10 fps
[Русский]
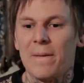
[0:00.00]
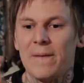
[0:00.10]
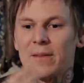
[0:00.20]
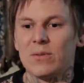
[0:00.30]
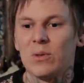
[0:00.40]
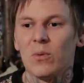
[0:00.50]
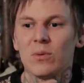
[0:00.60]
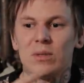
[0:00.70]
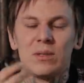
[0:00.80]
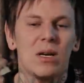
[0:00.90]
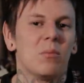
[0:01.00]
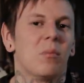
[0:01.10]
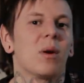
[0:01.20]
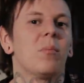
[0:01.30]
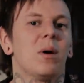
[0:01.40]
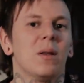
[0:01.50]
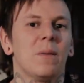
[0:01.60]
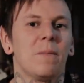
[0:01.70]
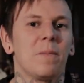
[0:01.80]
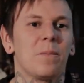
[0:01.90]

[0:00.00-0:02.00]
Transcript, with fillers: И это все вот как бы пропало.